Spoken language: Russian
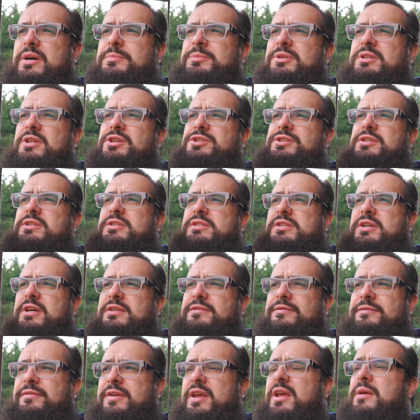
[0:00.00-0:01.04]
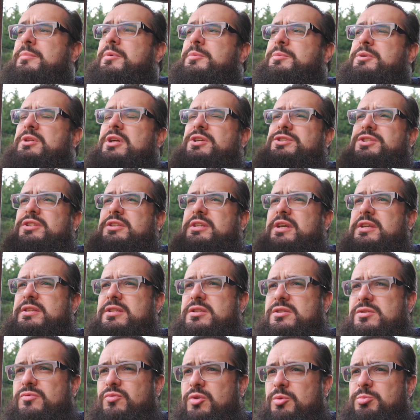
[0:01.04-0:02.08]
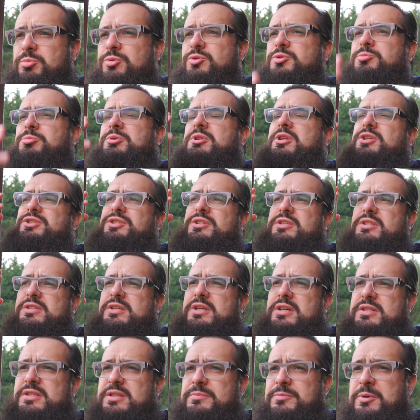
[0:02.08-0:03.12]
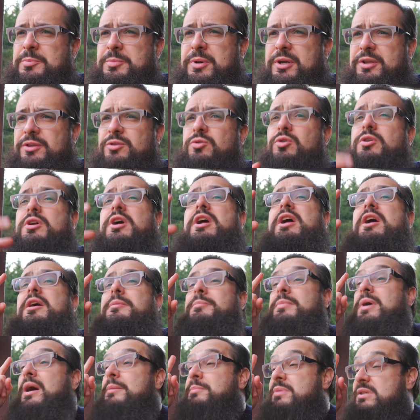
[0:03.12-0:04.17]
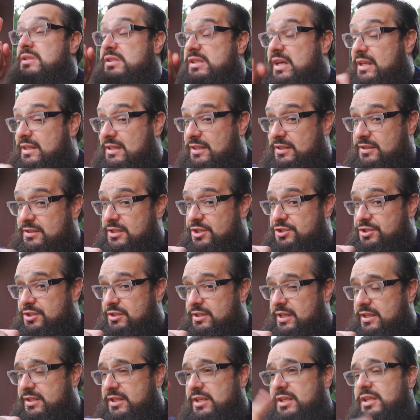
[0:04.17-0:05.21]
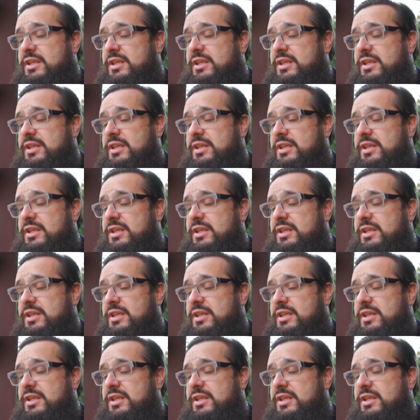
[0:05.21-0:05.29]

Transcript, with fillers: мы должны искать время, мы должны найти свой путь, мы должны искать себе партнера, мы обязательно должны найти